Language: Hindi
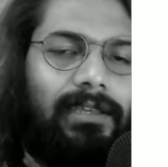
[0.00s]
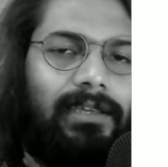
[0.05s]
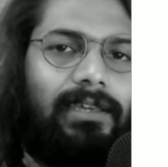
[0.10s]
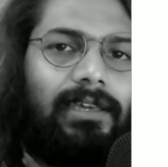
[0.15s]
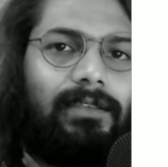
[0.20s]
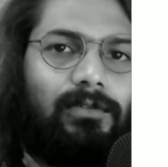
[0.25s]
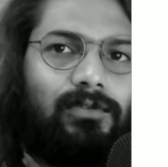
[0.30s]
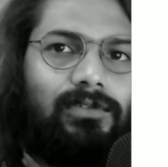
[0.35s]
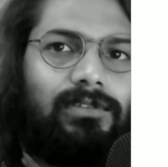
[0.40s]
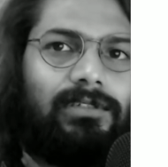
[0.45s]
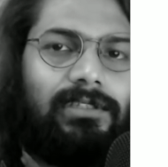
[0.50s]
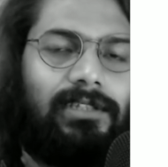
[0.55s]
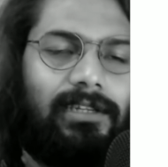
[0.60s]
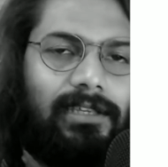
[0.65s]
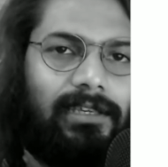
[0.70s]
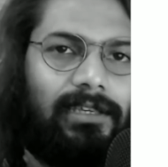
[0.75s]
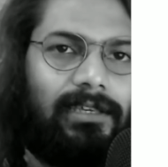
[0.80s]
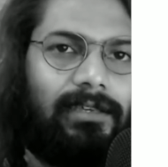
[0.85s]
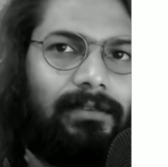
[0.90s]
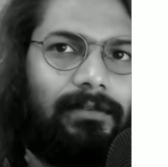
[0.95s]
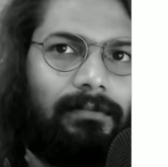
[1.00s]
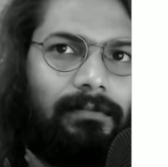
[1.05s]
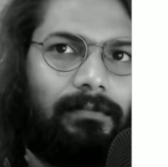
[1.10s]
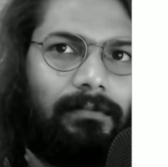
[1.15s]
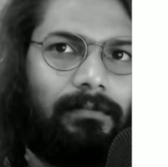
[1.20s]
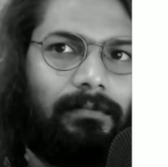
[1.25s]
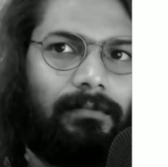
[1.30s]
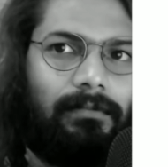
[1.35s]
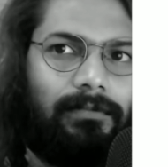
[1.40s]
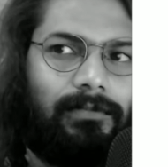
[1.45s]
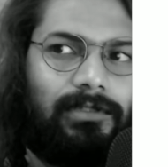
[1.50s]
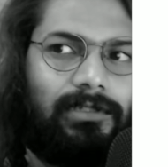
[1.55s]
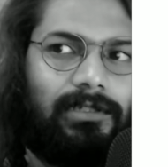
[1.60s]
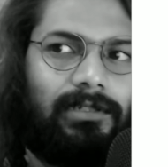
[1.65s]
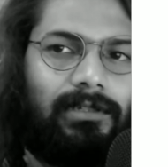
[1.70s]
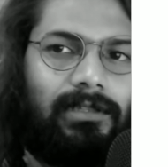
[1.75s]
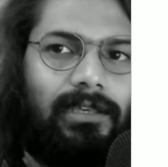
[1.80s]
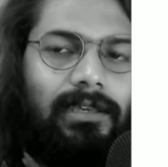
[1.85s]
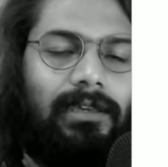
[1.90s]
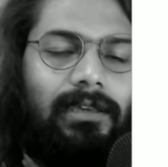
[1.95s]
ठीक है जो चीज़ें ठीक
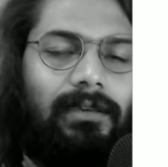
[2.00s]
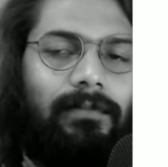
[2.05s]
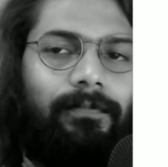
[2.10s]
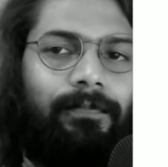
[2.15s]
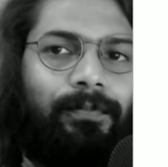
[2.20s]
जिनके